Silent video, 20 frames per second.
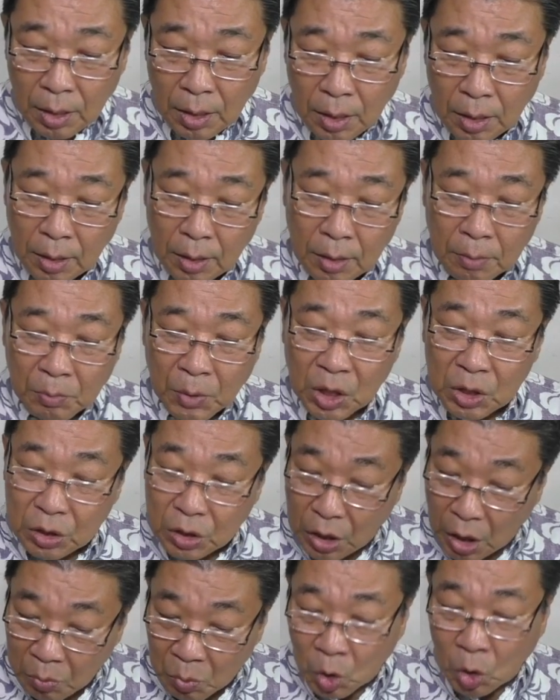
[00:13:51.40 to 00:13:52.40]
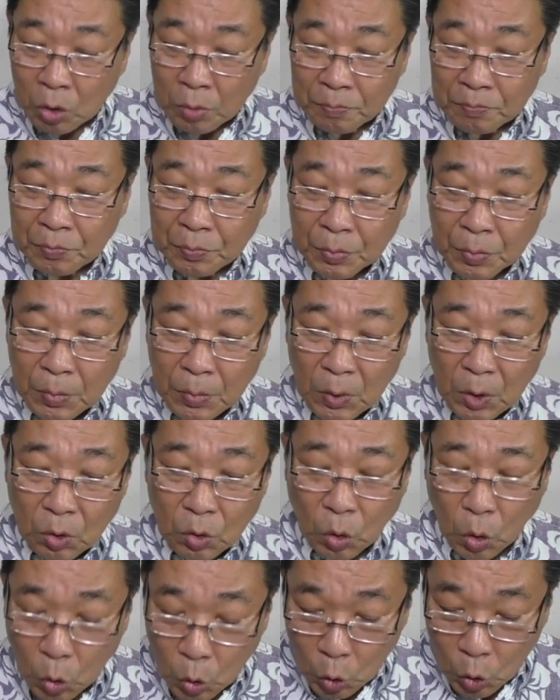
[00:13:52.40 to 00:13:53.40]
えー、まあでも
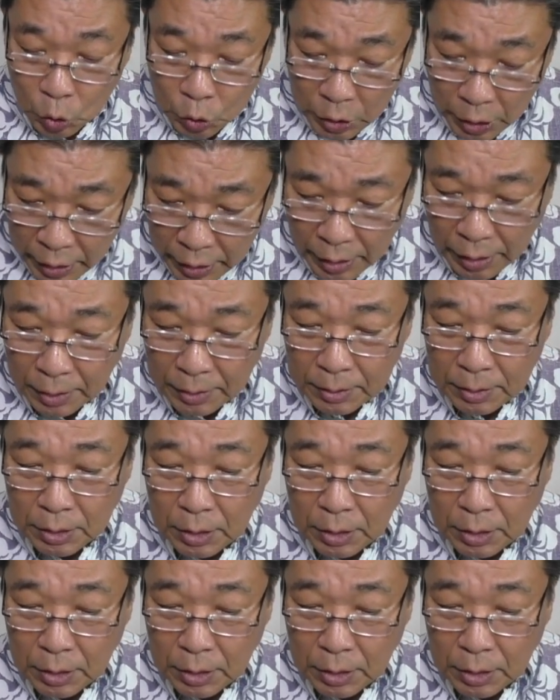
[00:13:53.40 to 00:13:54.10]
ここで